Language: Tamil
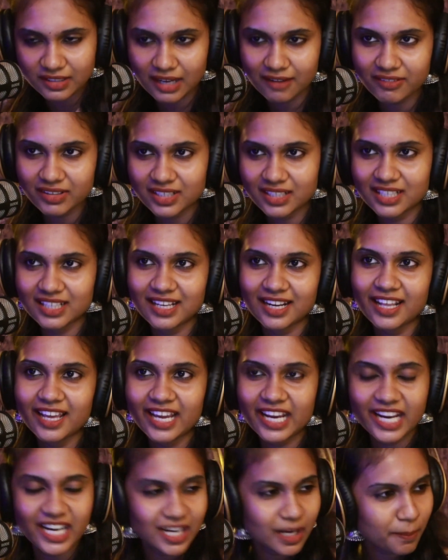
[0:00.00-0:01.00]

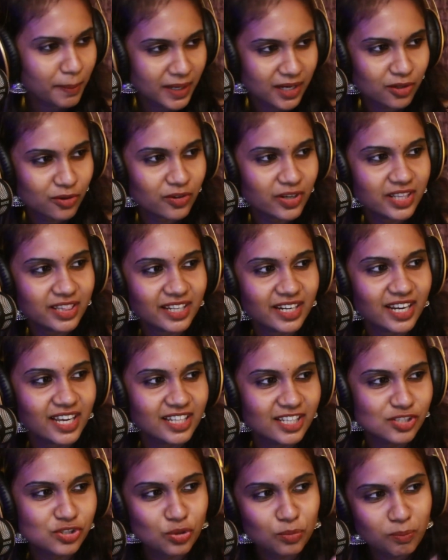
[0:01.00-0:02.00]
அவனுங்களுக்கெல்லாம் என்ன பண்ணணும்னே தெரியாது